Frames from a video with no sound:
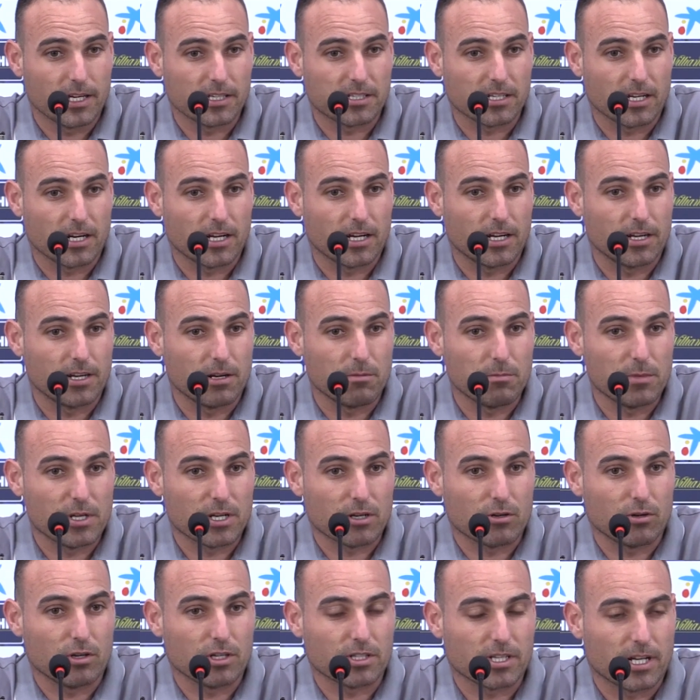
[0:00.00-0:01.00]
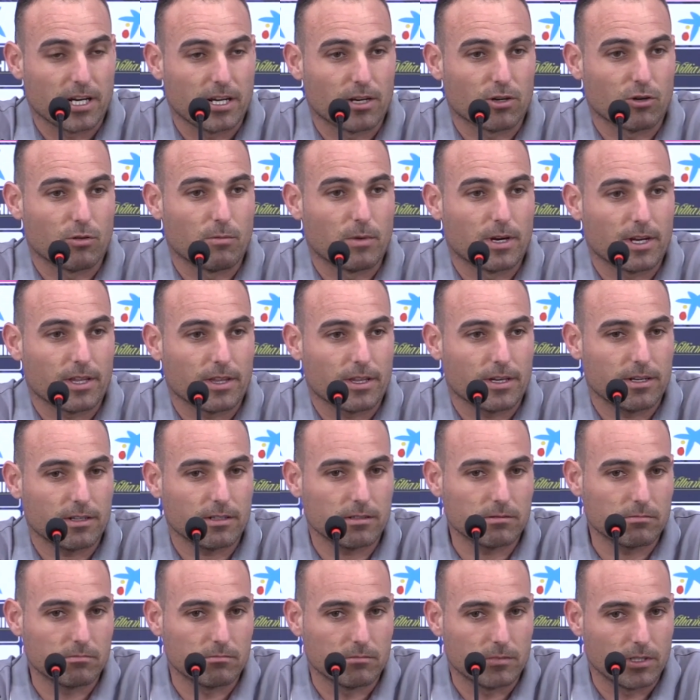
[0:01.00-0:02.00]
salgan el miércoles a la
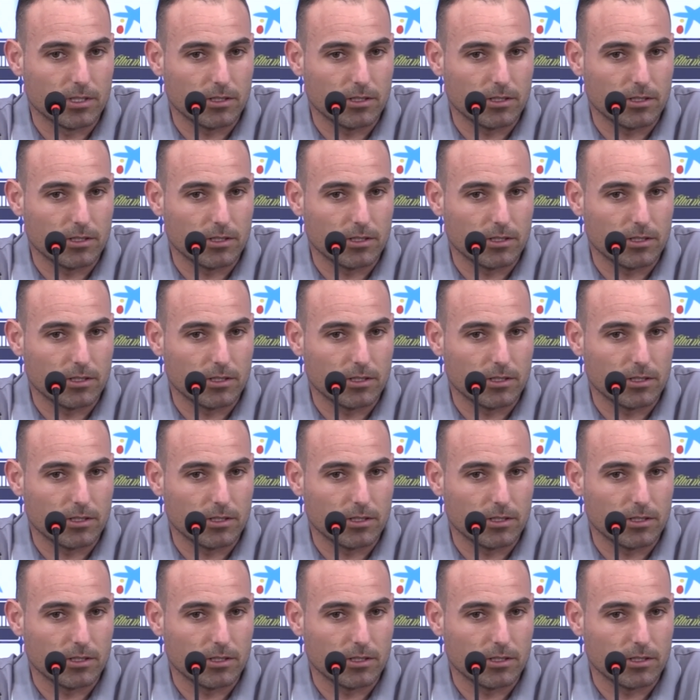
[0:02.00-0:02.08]
Romareda,